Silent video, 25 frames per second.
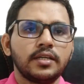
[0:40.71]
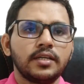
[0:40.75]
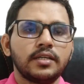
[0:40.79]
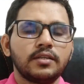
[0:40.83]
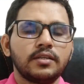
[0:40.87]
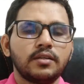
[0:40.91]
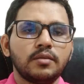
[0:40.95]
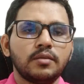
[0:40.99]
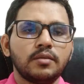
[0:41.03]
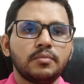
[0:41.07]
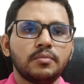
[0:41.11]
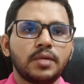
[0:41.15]

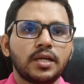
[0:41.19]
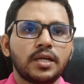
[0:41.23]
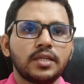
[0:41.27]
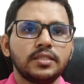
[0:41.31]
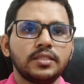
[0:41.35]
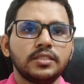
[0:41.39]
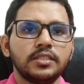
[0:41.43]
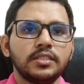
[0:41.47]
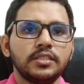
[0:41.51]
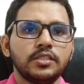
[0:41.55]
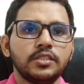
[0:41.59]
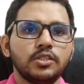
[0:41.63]
কেননা
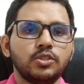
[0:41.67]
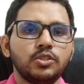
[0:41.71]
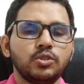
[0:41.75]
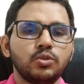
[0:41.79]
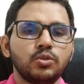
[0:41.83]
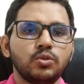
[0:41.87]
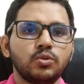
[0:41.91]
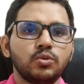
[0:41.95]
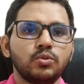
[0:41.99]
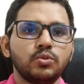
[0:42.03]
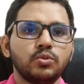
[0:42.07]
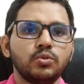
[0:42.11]
বাংলাদেশিদের
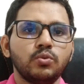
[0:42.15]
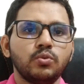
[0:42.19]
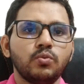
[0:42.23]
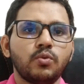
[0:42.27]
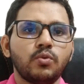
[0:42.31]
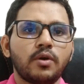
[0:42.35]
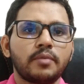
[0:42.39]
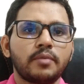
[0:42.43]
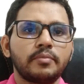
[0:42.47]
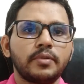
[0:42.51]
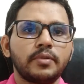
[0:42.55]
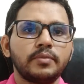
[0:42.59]
জন্য কোনো
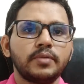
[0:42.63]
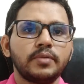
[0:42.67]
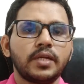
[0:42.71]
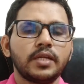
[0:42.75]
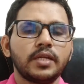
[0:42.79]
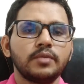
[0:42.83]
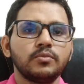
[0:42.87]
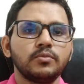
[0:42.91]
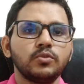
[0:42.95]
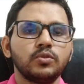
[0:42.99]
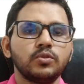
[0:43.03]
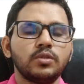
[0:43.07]
ওয়ার্ক পারমিট
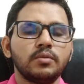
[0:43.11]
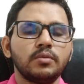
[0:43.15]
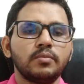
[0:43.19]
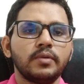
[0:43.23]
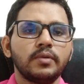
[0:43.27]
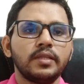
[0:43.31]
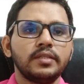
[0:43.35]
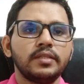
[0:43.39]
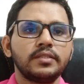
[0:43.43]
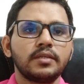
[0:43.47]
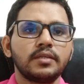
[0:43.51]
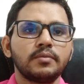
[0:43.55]
এই মুহূর্তে
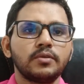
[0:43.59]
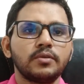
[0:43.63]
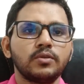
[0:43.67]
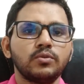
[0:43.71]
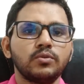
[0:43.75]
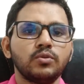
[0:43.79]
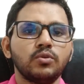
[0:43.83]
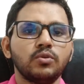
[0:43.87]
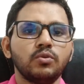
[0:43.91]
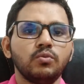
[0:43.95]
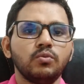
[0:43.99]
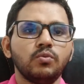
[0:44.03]
বেলজিয়ামে
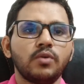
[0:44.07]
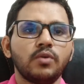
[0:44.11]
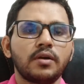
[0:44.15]
কোনো